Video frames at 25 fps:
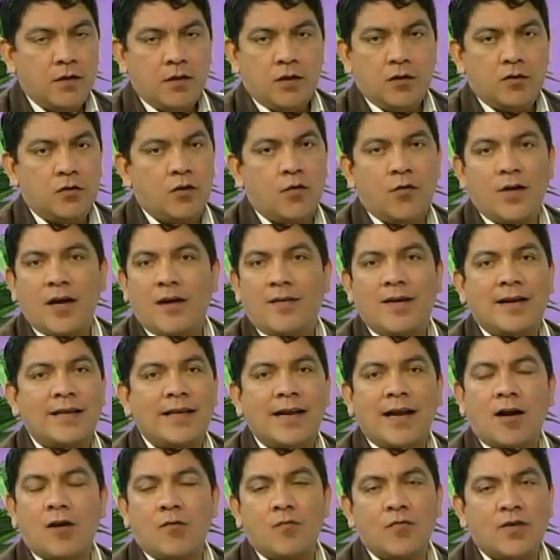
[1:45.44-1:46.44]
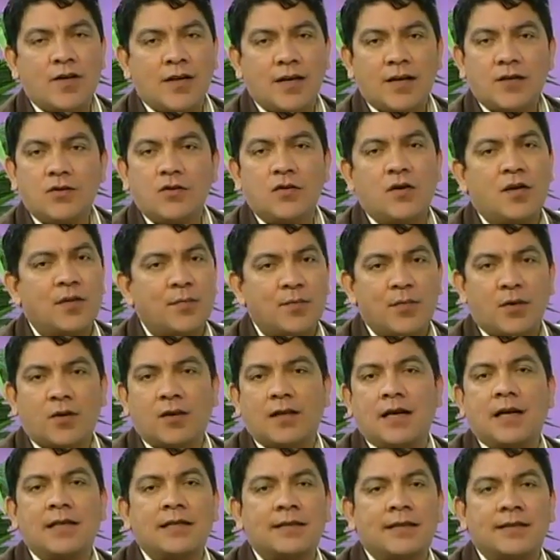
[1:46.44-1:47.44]
No voy a hablar de la comunicación
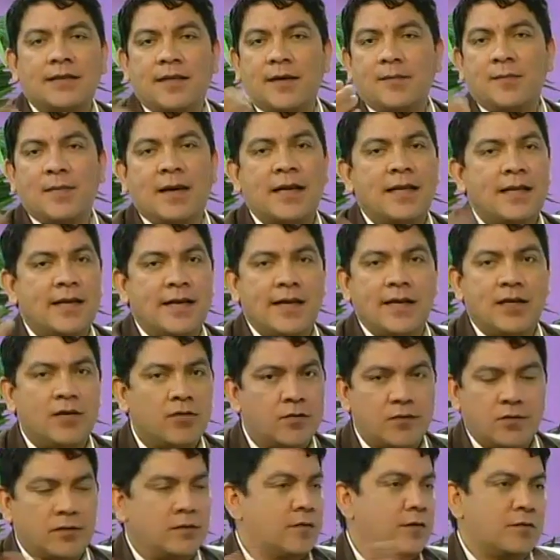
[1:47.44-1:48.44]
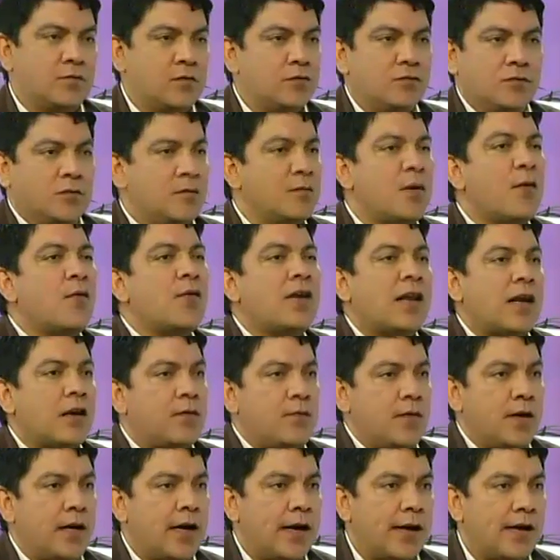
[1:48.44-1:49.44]
importante entre padre e hijo, no, no, no me voy a
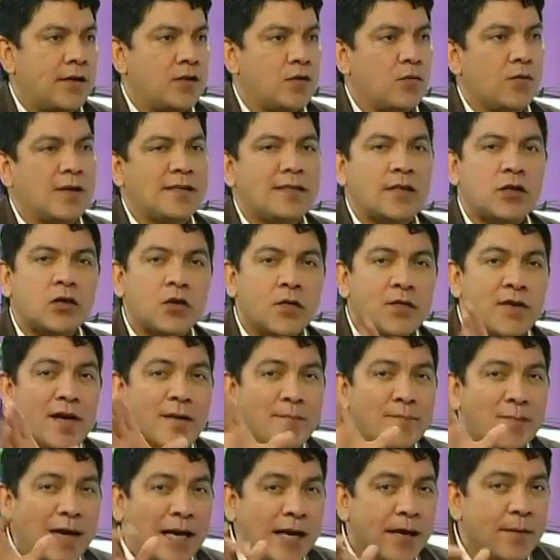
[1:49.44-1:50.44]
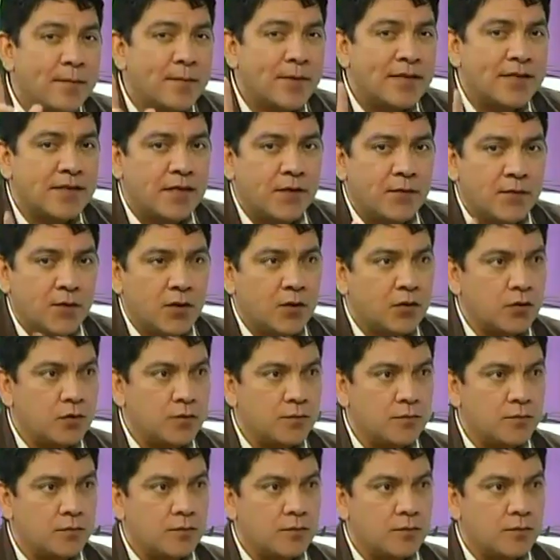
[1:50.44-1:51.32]
referir a eso. Voy a ser todavía más específico.